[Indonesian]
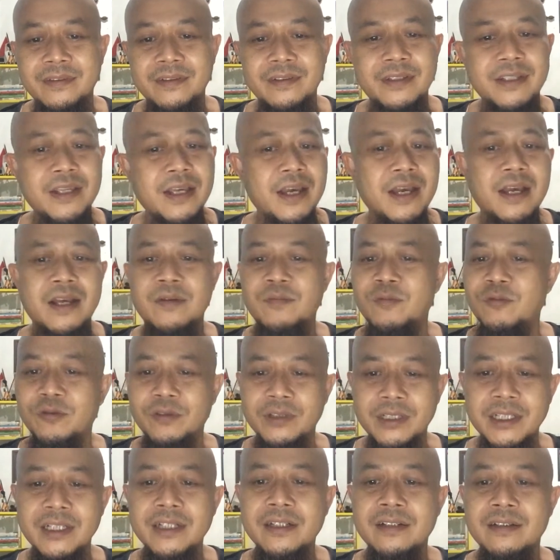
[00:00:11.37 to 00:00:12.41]
Ya,
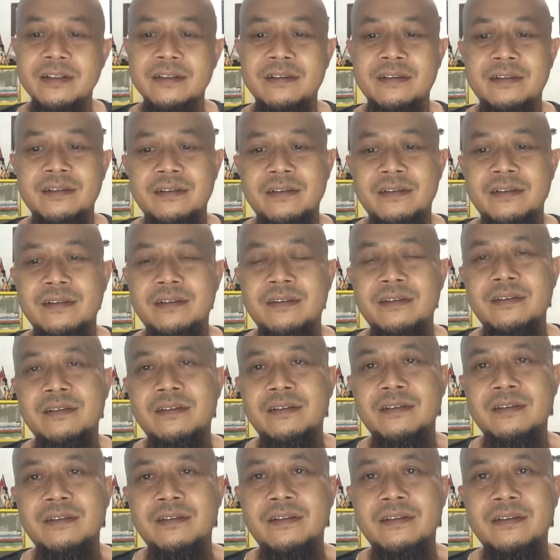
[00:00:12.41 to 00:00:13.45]
mungkin
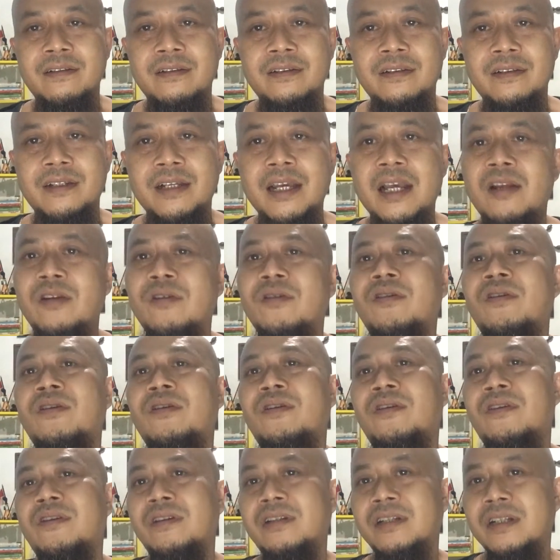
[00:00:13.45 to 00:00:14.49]
kalau
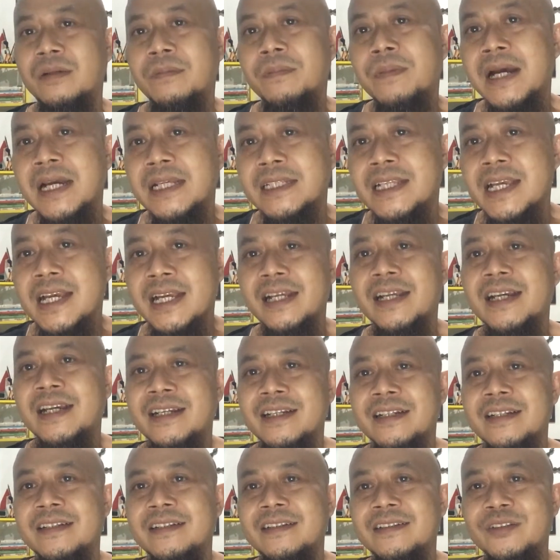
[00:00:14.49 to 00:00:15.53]

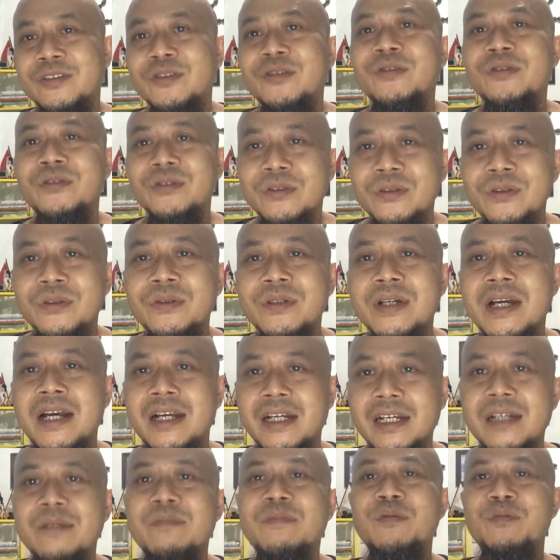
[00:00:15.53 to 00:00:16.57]
kebanyakan justru
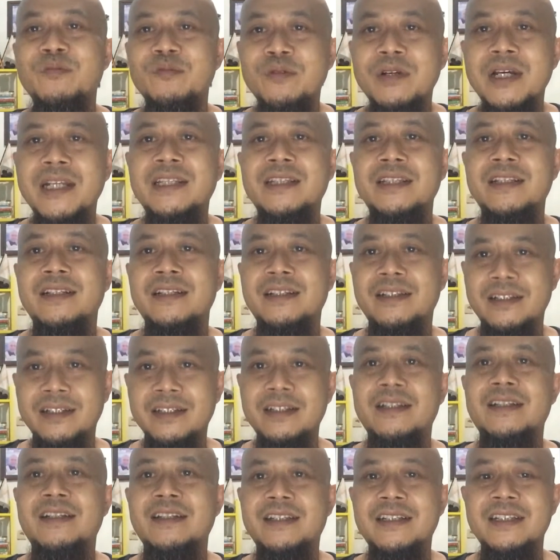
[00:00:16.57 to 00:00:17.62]
akan membuat
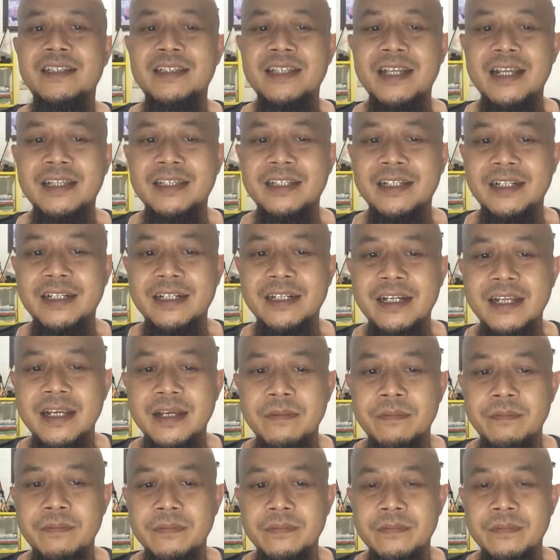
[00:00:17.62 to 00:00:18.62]
kita tenggelam.